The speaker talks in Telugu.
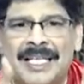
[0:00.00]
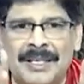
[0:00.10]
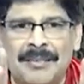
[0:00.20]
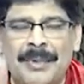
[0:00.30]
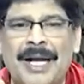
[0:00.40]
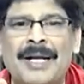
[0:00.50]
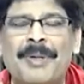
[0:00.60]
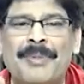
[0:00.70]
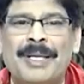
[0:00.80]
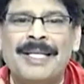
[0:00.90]
ఈ ప్రాణ
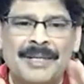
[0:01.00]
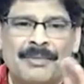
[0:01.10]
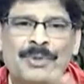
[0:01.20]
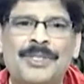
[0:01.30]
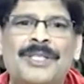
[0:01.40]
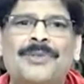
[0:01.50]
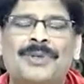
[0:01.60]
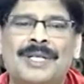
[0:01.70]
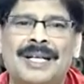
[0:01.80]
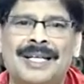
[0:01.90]
ప్రమాదాన్ని ముందు
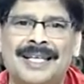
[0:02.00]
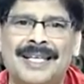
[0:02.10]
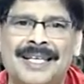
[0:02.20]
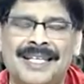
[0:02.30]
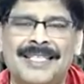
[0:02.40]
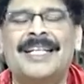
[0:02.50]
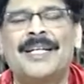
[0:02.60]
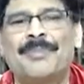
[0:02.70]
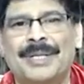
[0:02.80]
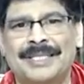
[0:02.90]
ఎదుర్కోవటానికి ఇది
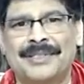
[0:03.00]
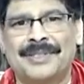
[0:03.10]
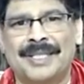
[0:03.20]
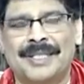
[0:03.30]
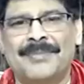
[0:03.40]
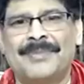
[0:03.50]
చక్కగా పనిచేస్తుంది